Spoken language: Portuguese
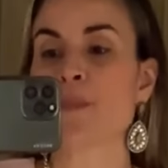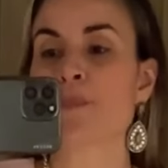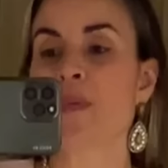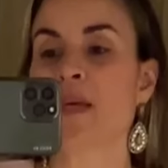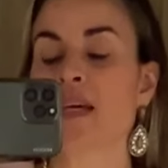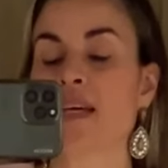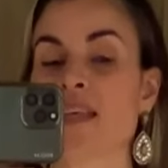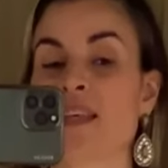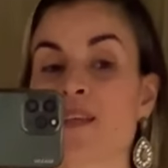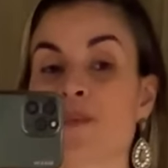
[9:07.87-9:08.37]

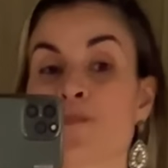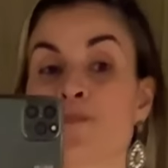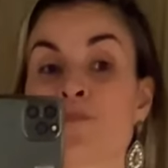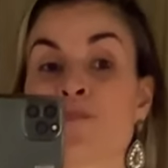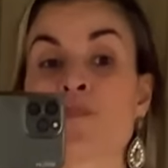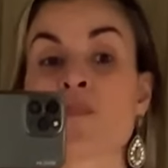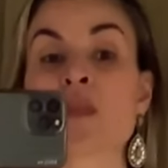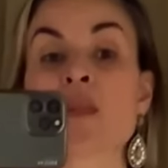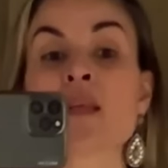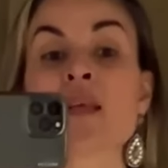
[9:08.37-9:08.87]
P aqui.
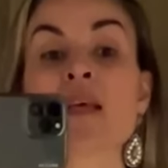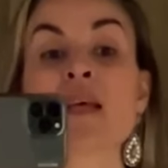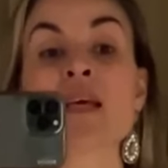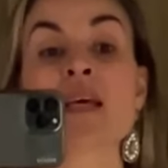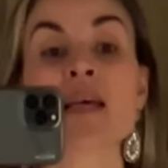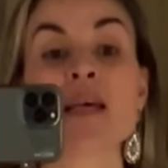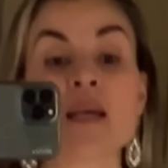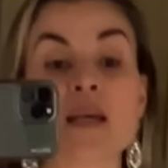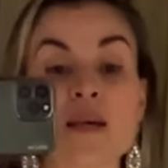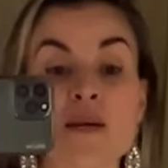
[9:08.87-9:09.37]

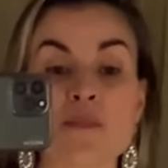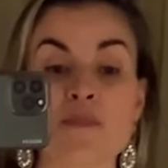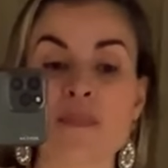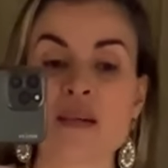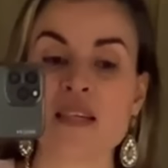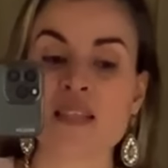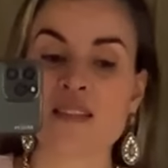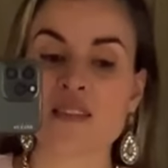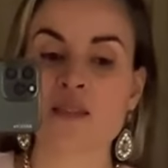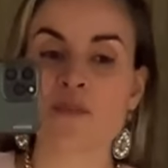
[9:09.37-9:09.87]

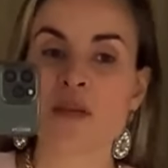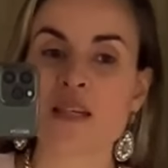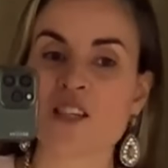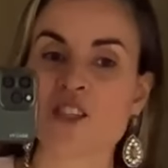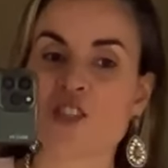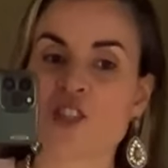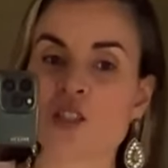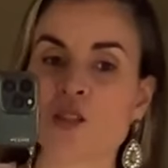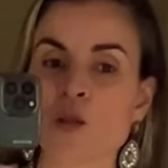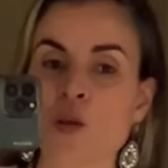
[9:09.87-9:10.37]
Mas
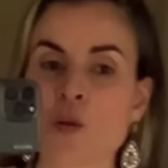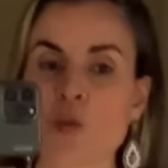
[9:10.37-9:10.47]
imagina